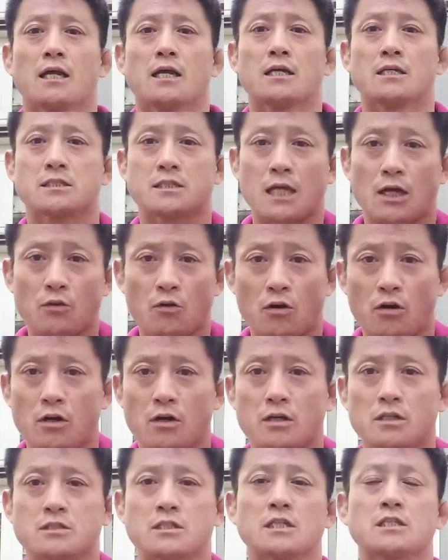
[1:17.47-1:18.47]
下の
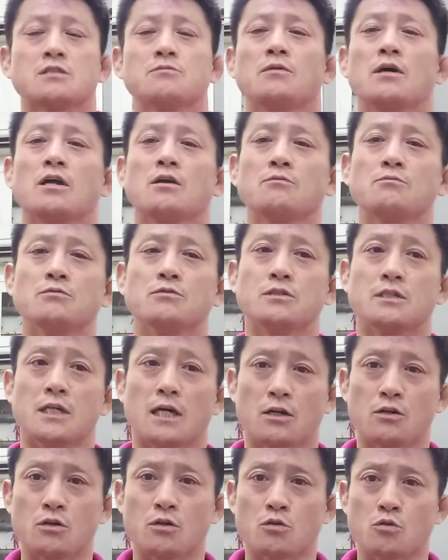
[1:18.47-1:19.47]
説明の部分に
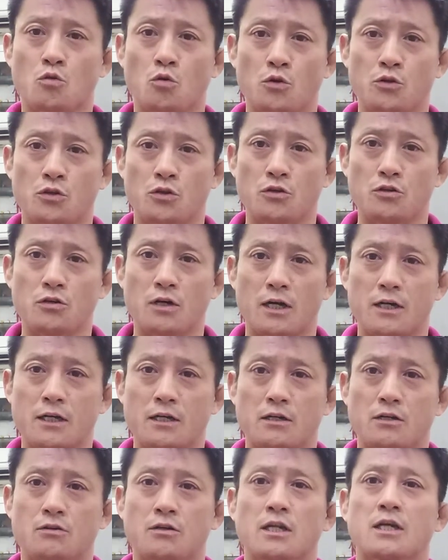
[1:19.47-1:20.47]
ある当院の
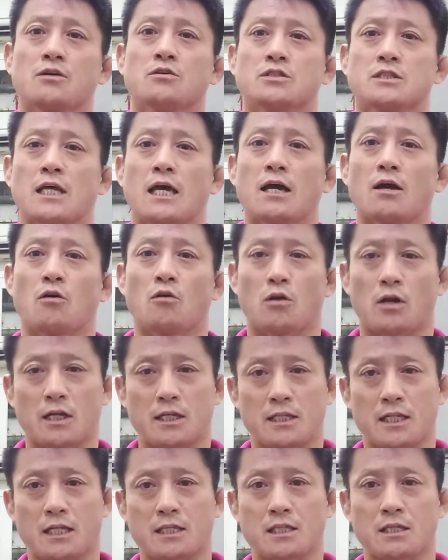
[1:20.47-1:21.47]
URL をクリックしてご覧
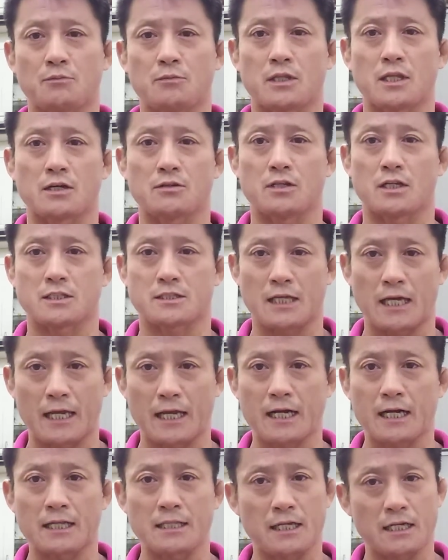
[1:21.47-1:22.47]
になってみてください。
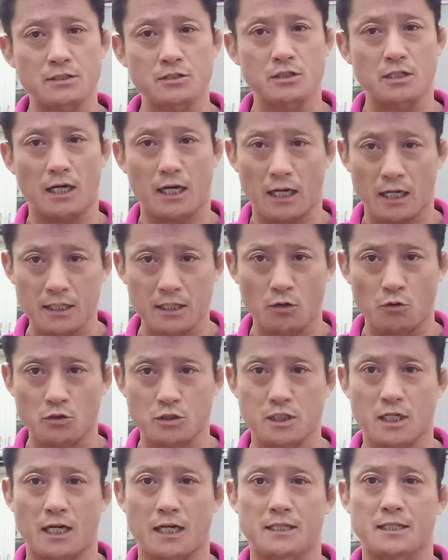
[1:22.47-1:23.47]
必ずあなたの
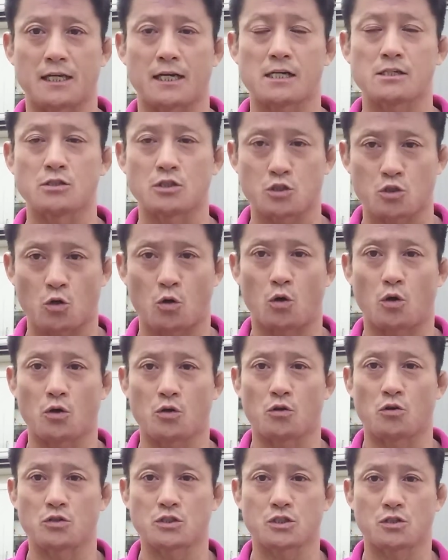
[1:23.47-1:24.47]
力になれるでしょ
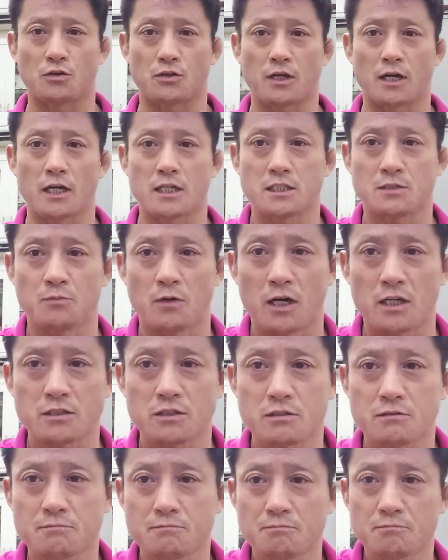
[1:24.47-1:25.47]
う。よろしくお願いしま
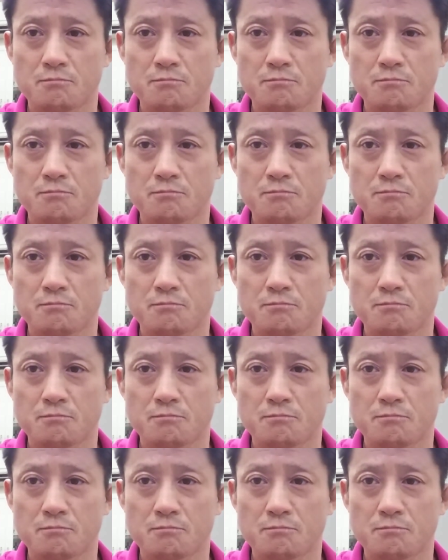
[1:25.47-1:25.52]
す。